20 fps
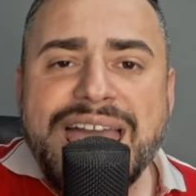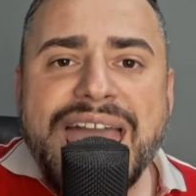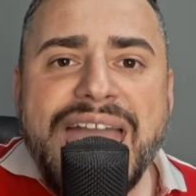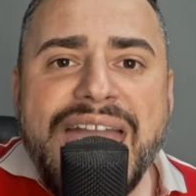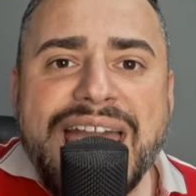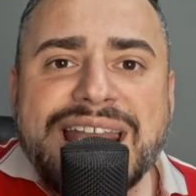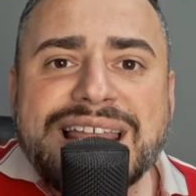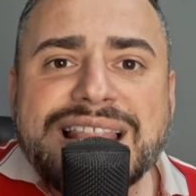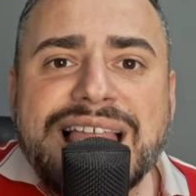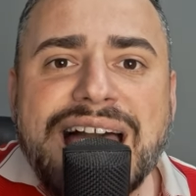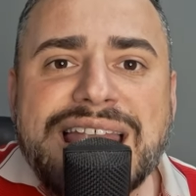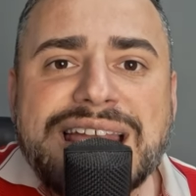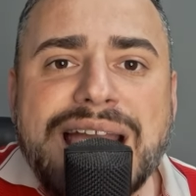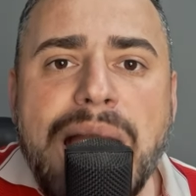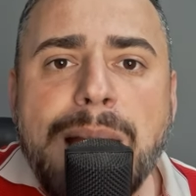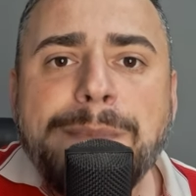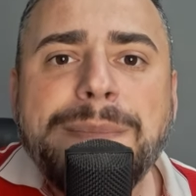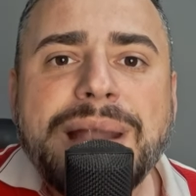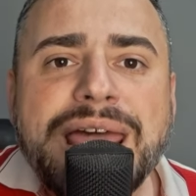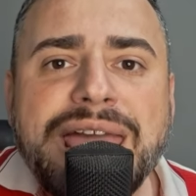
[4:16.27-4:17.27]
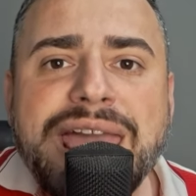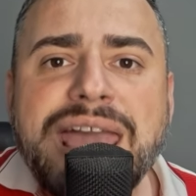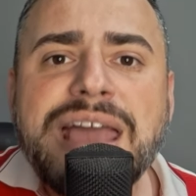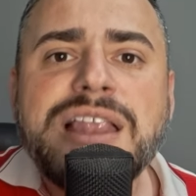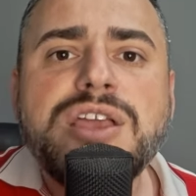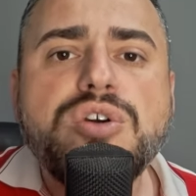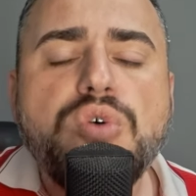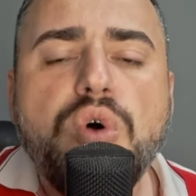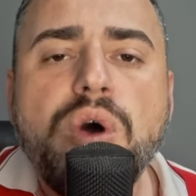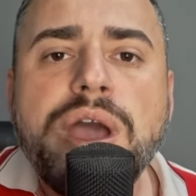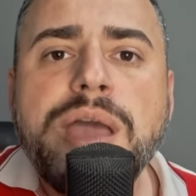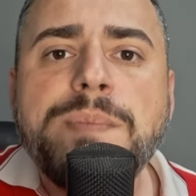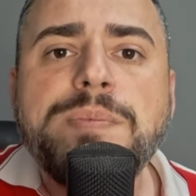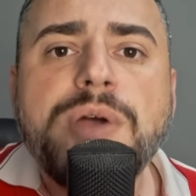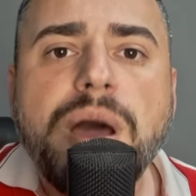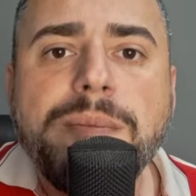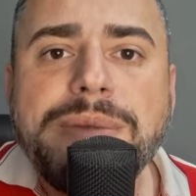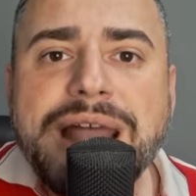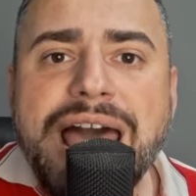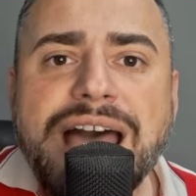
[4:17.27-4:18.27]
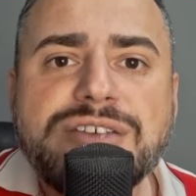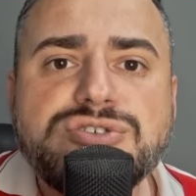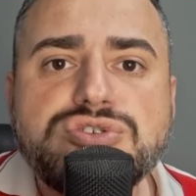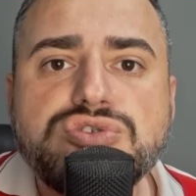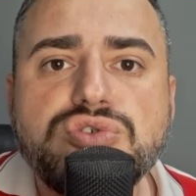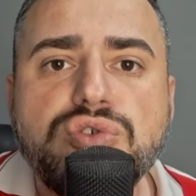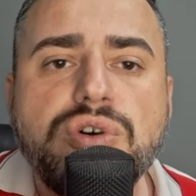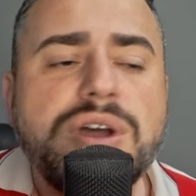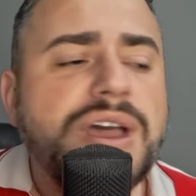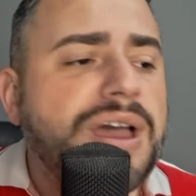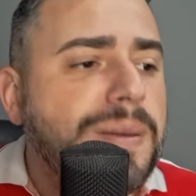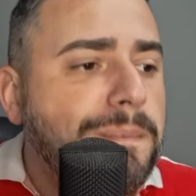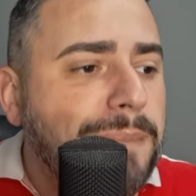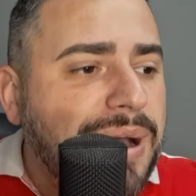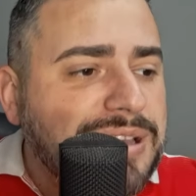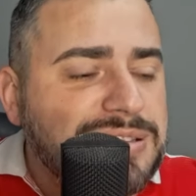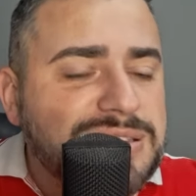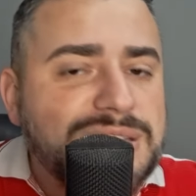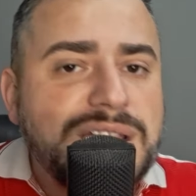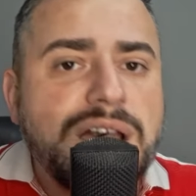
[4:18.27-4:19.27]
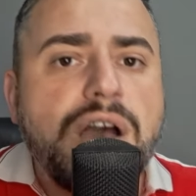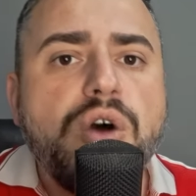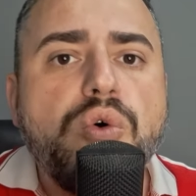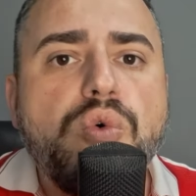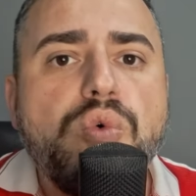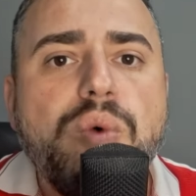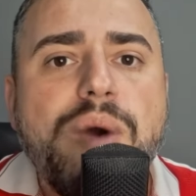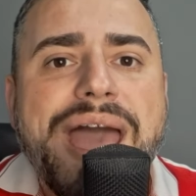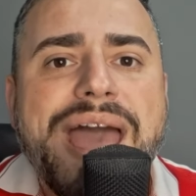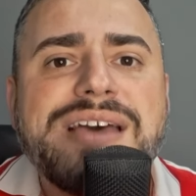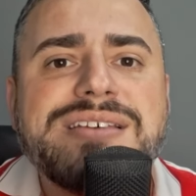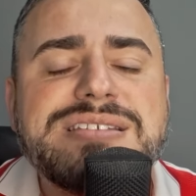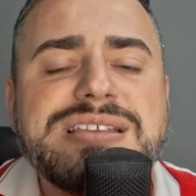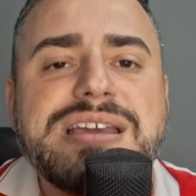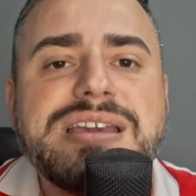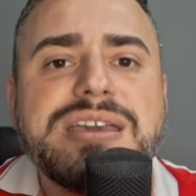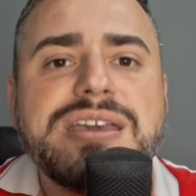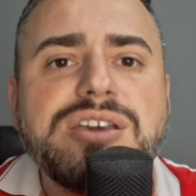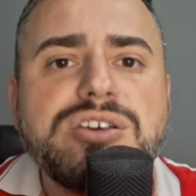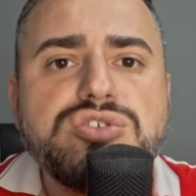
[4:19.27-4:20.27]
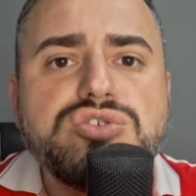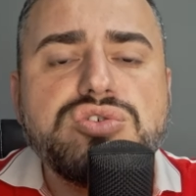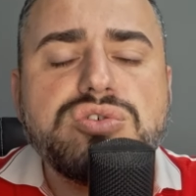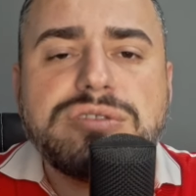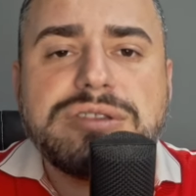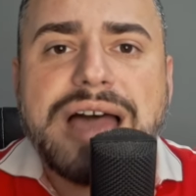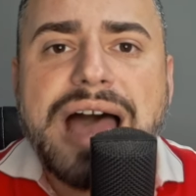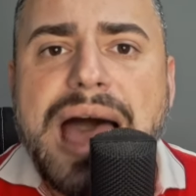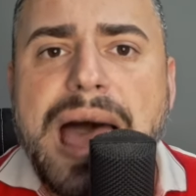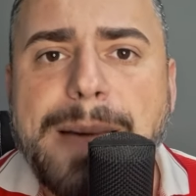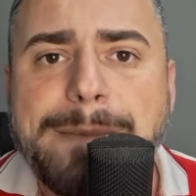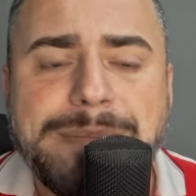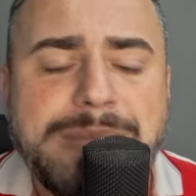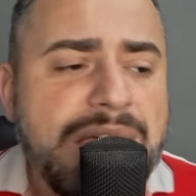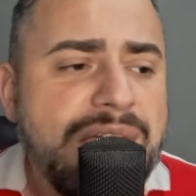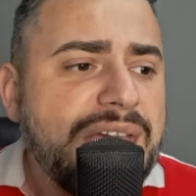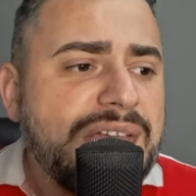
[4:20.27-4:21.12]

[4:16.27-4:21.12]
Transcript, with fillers: Era largar para ele, correr para o abraço, mas não, Wesley quis chutar.